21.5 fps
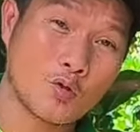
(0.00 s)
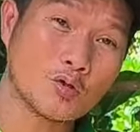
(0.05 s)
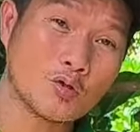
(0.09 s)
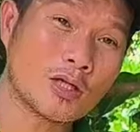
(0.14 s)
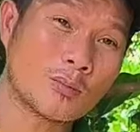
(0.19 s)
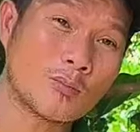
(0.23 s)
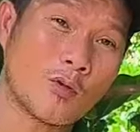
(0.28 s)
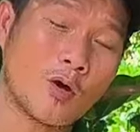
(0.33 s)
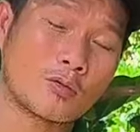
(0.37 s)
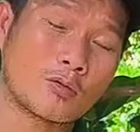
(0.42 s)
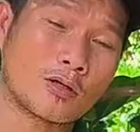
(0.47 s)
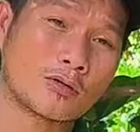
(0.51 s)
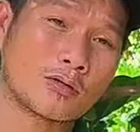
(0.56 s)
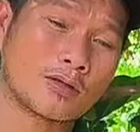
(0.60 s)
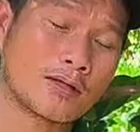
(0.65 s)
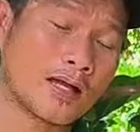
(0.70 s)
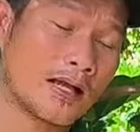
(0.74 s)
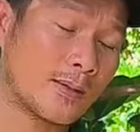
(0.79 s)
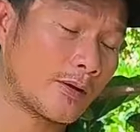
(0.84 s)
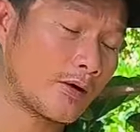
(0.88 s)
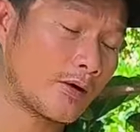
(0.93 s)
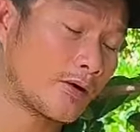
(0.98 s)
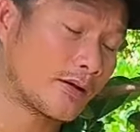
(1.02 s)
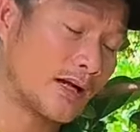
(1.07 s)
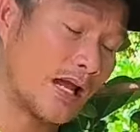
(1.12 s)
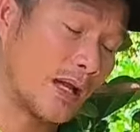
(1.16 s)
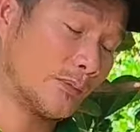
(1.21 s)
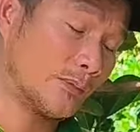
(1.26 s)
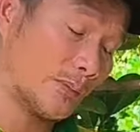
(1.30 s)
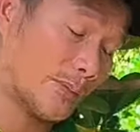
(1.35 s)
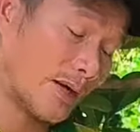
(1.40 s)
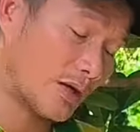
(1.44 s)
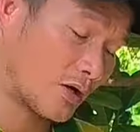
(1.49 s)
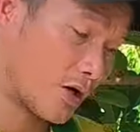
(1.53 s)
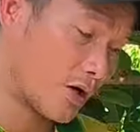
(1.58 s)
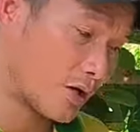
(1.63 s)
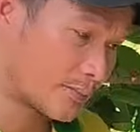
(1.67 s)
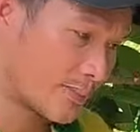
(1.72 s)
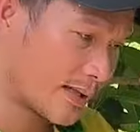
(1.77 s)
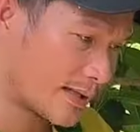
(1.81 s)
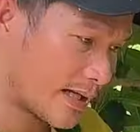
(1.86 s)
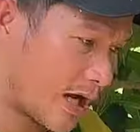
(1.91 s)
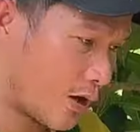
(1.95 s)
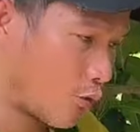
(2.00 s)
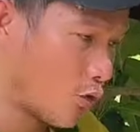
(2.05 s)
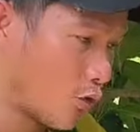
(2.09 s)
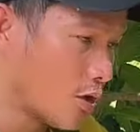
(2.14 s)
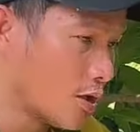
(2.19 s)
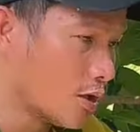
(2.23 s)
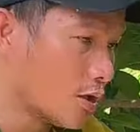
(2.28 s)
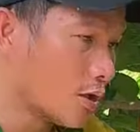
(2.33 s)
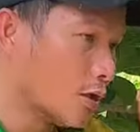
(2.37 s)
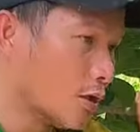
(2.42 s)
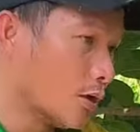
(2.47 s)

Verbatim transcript: Cuối tháng 1 đầu tháng 2 bà con làm thì bà con bắt đầu